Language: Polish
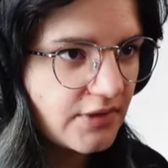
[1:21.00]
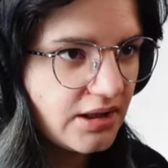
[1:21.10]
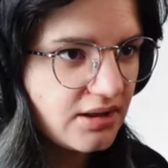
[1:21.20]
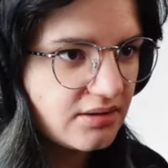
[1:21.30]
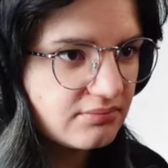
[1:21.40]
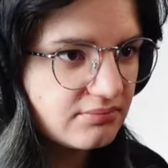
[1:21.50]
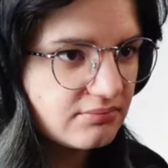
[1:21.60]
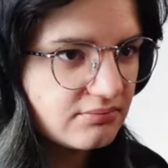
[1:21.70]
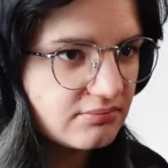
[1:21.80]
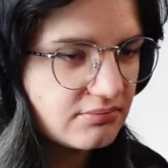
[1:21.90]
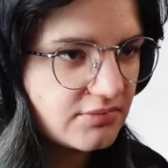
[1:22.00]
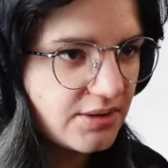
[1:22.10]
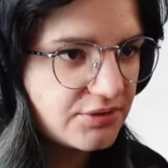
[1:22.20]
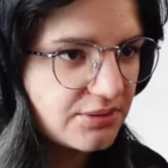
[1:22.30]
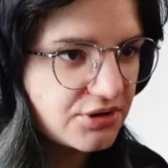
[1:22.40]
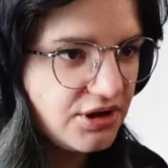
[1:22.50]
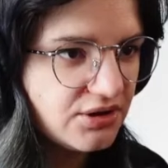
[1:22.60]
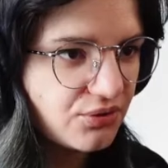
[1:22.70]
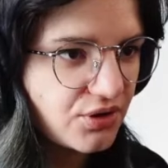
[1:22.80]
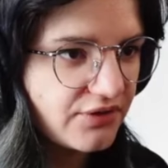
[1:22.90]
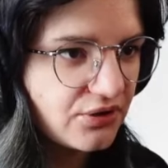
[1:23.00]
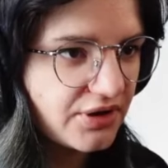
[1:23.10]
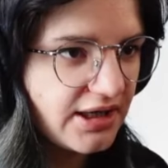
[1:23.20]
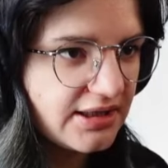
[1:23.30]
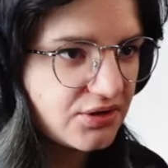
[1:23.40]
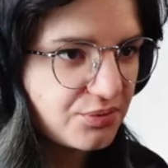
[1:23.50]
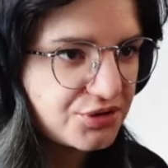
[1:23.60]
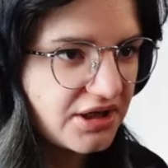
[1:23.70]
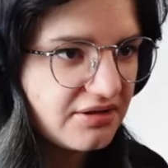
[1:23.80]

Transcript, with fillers: E, no ja myślałam, że inną krowę doję, ale dobrze,